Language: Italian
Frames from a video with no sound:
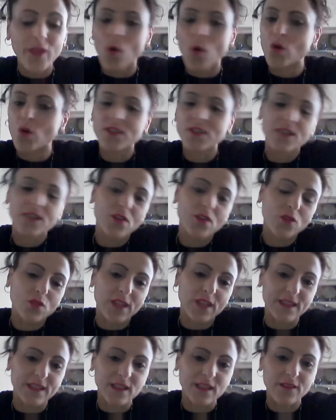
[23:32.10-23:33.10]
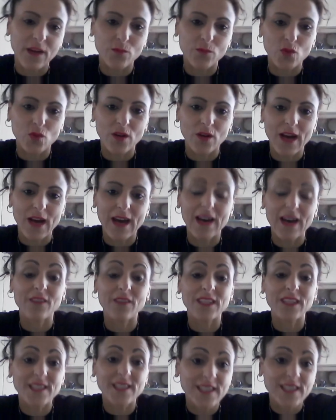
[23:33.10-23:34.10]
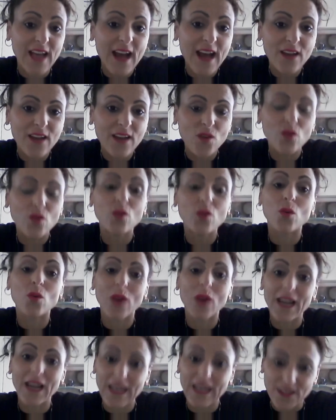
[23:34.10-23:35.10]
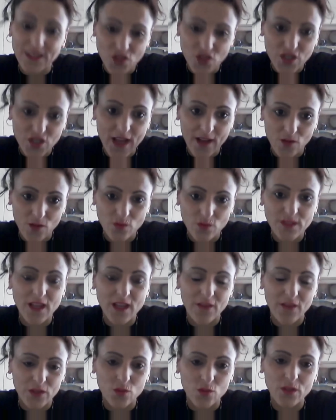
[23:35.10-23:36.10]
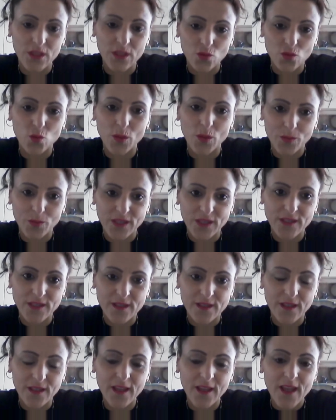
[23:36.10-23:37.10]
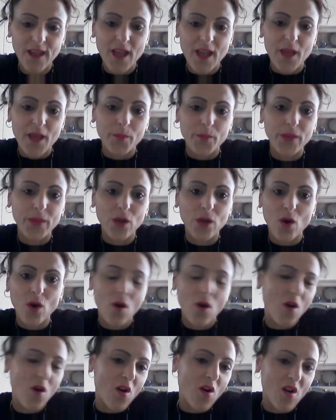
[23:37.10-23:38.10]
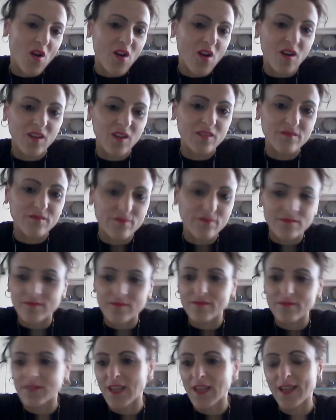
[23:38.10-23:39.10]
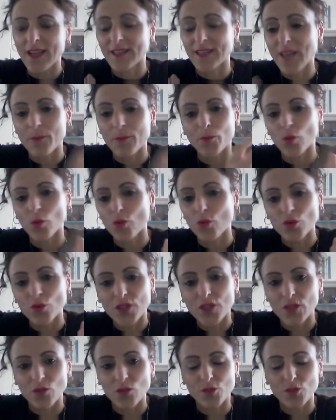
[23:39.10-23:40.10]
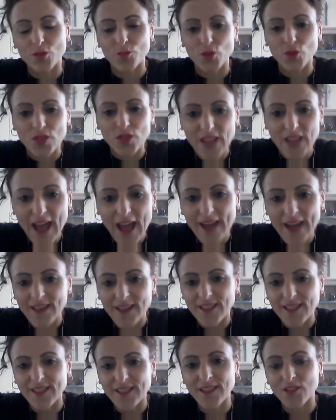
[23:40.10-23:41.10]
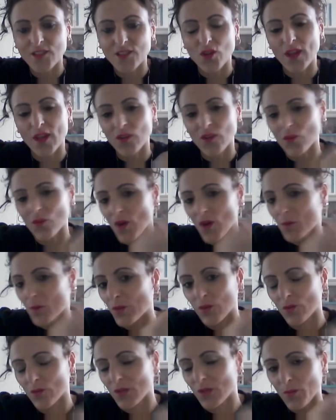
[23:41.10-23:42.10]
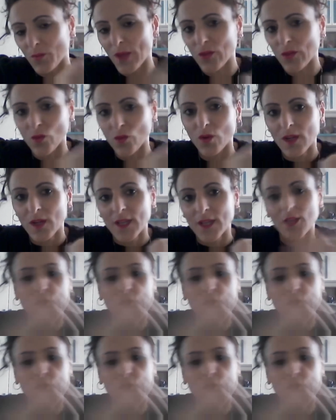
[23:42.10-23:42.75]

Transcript: O se no noi andavamo a Avezzano o a Lanciano, stavano le due piste, però mm, era sempre un continuo spostarsi, cioè io abito, ripeto,